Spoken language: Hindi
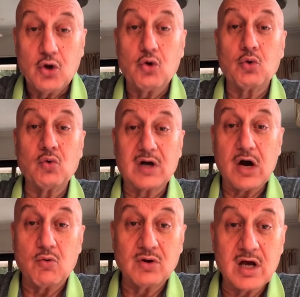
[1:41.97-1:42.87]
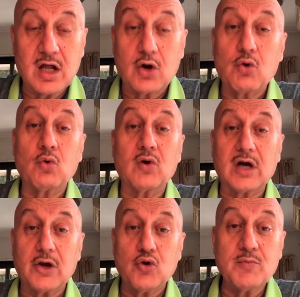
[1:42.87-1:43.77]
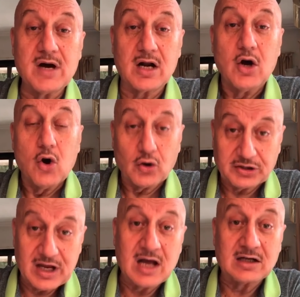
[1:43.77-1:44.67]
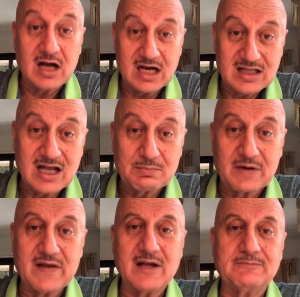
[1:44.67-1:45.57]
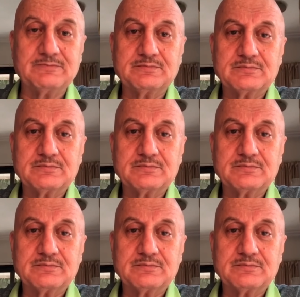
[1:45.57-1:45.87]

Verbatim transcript: लोगों का हुनर लोगों का ह्यूमर और ज्ञान का आदान प्रदान